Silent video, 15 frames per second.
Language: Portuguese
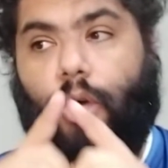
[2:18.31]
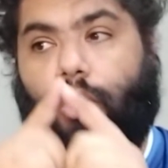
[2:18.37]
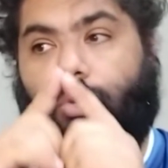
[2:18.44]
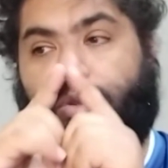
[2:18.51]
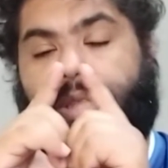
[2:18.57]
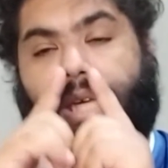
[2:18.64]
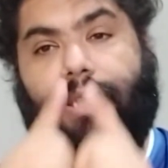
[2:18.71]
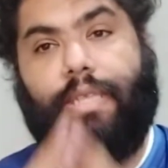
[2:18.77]

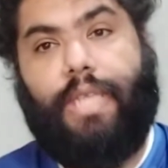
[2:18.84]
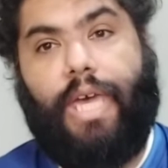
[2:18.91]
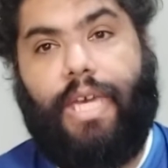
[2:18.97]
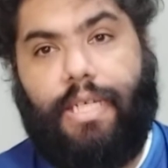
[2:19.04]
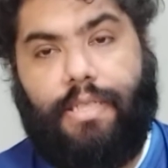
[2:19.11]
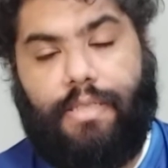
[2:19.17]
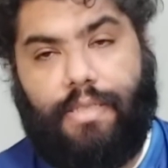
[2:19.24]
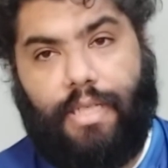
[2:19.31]
no dia
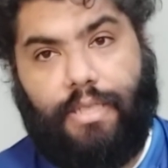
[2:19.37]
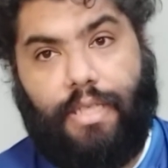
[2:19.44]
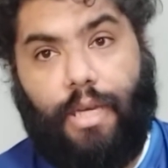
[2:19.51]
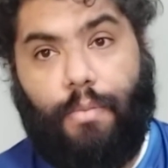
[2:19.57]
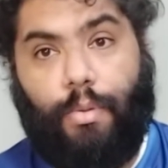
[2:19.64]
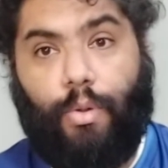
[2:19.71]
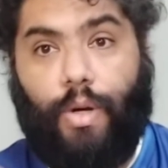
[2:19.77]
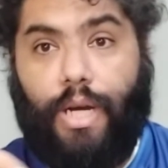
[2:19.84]
10 de
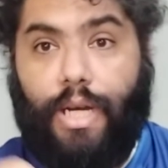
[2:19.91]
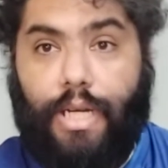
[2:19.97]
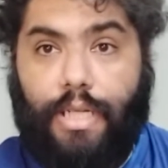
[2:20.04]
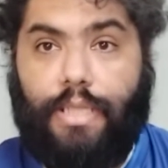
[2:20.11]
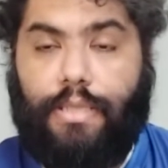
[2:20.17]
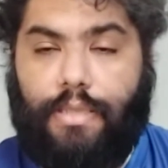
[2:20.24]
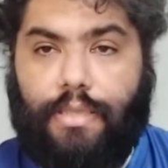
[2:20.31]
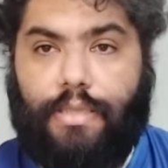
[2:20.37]
setembro,
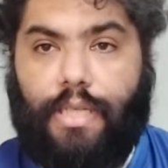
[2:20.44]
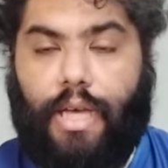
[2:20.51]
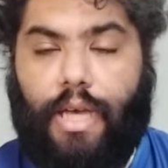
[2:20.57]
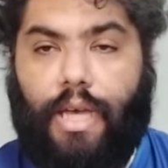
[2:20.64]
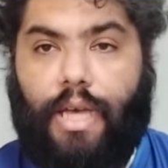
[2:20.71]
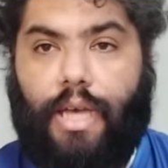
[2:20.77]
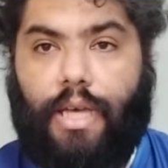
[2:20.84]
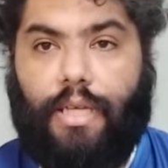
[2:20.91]
antes
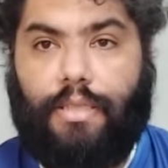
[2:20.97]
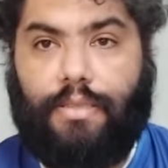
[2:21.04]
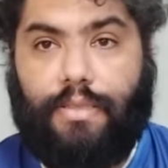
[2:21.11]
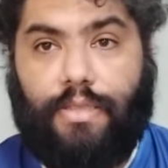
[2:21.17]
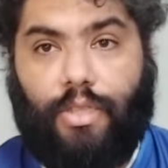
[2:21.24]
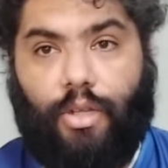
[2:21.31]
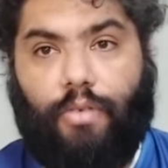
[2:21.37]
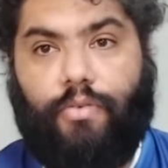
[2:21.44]
das
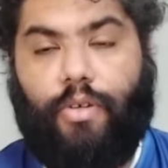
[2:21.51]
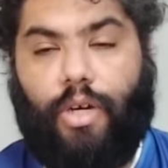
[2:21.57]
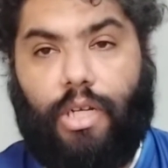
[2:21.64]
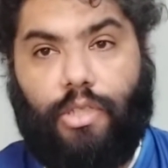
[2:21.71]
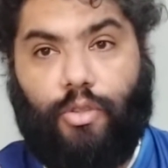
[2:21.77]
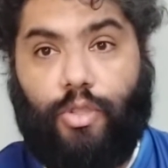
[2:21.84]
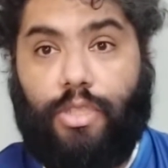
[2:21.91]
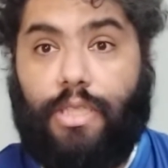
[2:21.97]
19
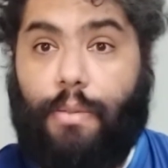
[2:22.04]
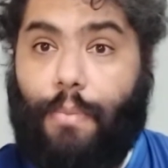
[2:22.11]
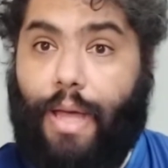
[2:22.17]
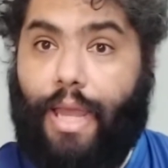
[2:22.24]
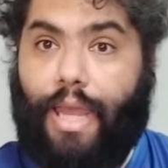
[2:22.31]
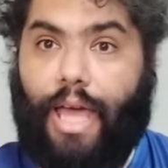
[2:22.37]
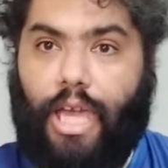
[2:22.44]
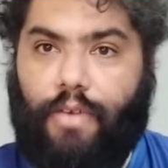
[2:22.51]
horas. Hoje tem
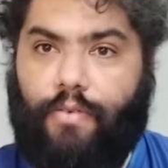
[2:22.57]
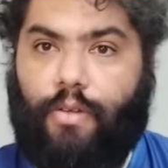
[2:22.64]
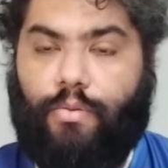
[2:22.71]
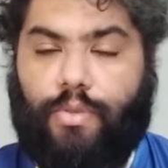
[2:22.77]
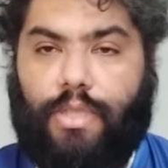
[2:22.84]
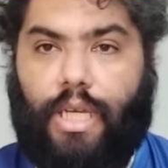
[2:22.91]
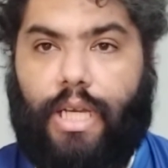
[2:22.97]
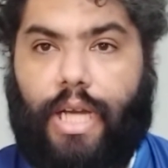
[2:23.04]
uma live
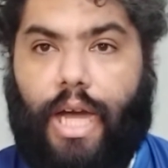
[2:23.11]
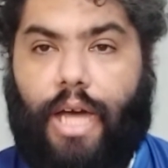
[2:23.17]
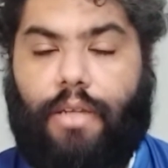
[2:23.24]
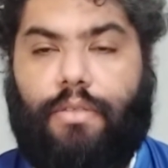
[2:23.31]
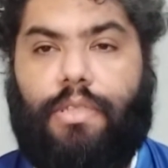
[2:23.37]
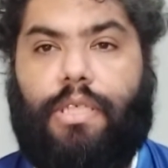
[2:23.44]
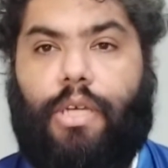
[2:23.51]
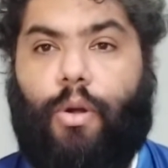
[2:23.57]
com o Zé
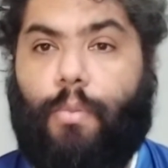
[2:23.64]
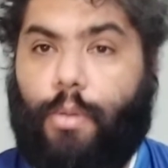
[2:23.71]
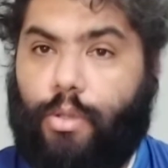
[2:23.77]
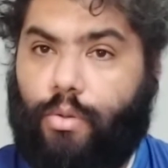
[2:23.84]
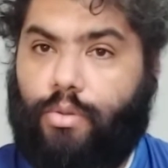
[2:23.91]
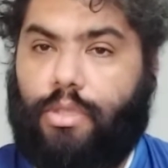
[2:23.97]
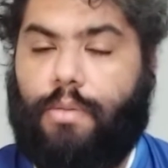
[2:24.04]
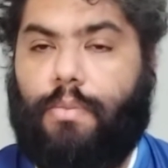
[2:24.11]
Carlos, que
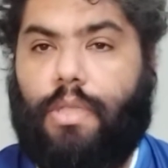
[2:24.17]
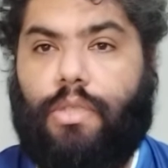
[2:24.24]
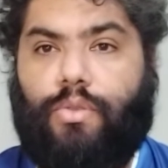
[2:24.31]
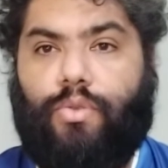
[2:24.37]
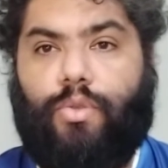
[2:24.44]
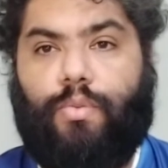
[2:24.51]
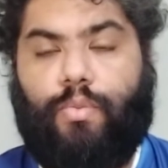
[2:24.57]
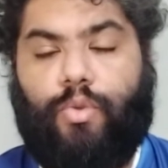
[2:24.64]
comandou o time
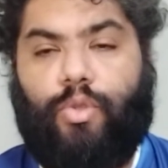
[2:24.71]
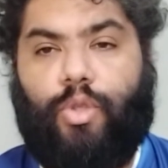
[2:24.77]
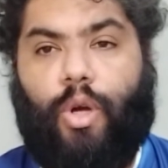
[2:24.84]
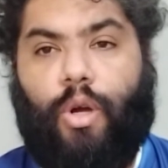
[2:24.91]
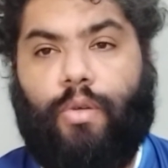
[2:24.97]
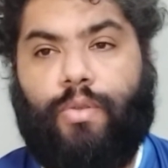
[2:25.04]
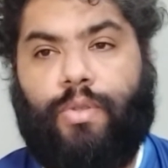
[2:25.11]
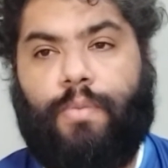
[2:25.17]
nesses últimos
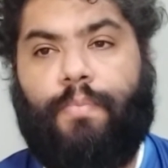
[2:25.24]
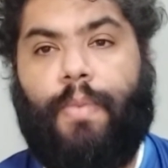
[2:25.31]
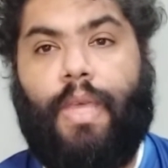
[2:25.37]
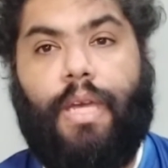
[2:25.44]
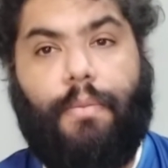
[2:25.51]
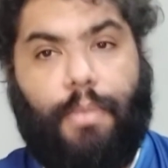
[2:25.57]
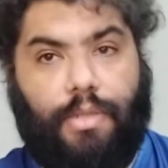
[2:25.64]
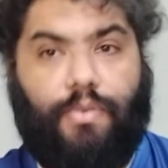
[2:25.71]
jogos.
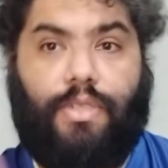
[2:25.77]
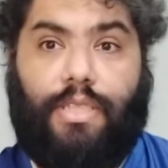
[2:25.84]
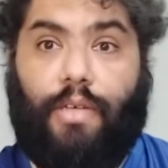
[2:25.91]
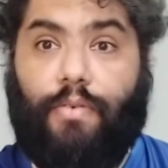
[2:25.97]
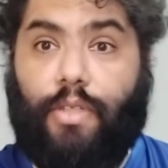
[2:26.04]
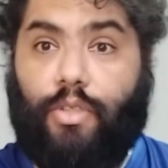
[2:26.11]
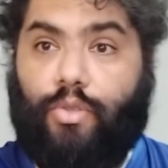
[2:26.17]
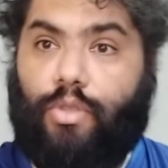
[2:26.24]
Mas se você
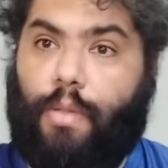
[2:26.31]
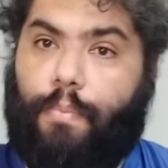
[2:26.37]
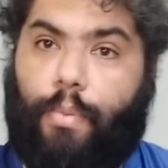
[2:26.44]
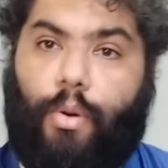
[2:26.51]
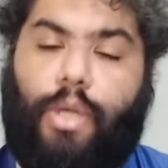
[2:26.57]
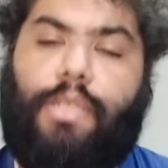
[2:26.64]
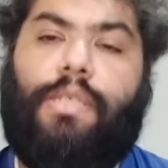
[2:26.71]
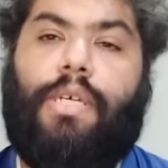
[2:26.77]
está vendo isso
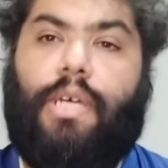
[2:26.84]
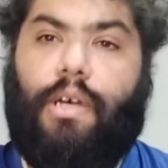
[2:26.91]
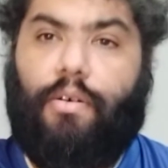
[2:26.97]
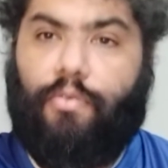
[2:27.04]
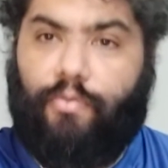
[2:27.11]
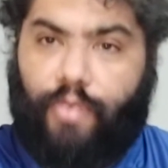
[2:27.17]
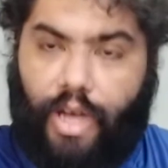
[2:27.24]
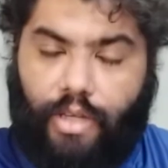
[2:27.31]
depois,
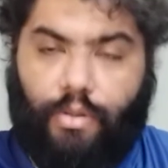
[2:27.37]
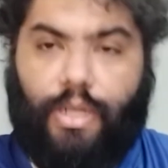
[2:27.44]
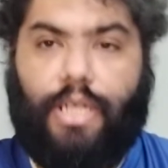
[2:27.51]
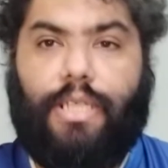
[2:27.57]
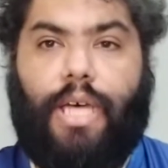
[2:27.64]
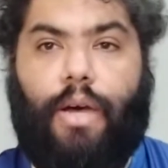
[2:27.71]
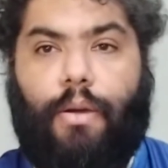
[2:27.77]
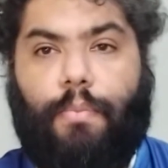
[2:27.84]
vai no
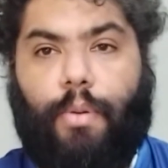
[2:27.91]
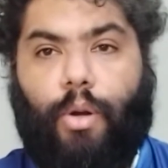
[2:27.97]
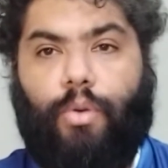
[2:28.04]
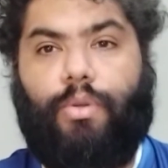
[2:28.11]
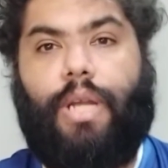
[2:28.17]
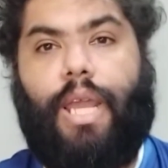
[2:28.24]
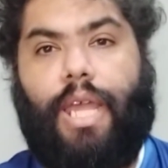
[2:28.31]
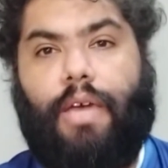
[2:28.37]
canal e
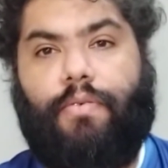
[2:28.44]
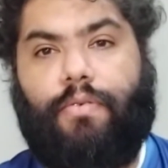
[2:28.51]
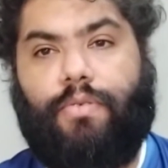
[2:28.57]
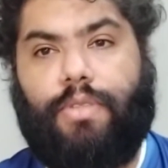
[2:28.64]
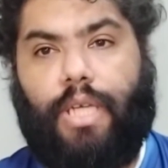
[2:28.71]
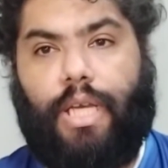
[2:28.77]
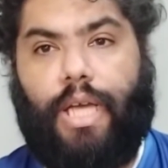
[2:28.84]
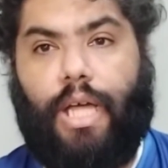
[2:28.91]
procura a live
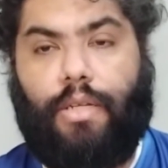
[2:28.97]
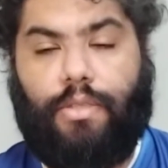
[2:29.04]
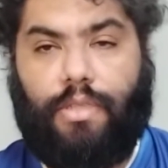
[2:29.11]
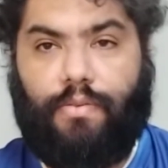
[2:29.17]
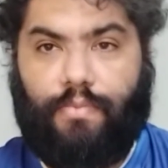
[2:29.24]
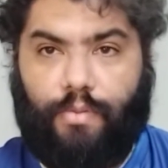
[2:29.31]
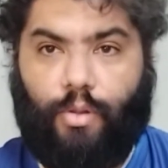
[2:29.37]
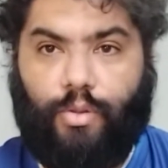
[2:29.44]
com o Zé Carlos,
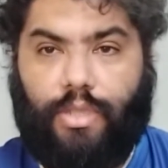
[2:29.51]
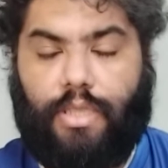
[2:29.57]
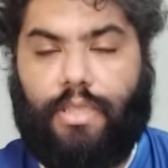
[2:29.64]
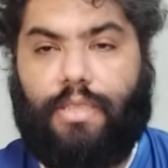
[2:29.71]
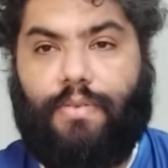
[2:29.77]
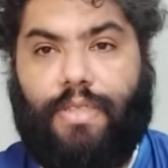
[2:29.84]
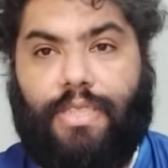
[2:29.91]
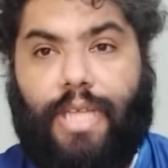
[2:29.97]
que com
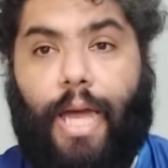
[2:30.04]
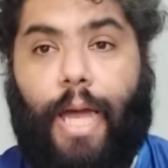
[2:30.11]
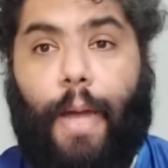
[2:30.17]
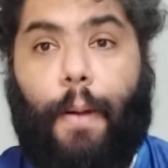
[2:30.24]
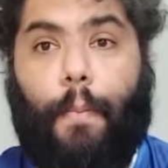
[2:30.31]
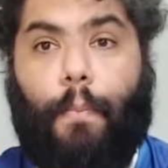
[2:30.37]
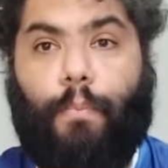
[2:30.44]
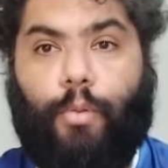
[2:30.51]
certeza vai
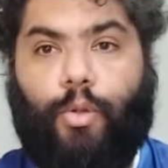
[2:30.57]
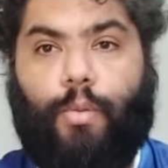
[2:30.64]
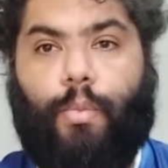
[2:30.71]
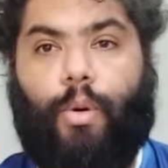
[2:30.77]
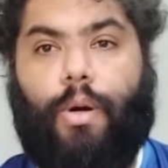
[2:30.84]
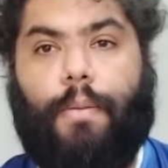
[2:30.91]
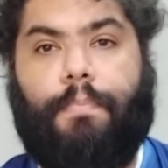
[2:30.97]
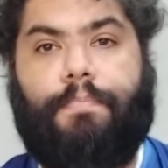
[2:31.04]
estar muito
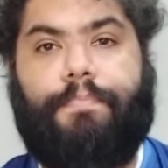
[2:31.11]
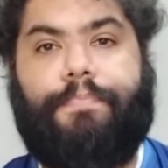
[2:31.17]
boa.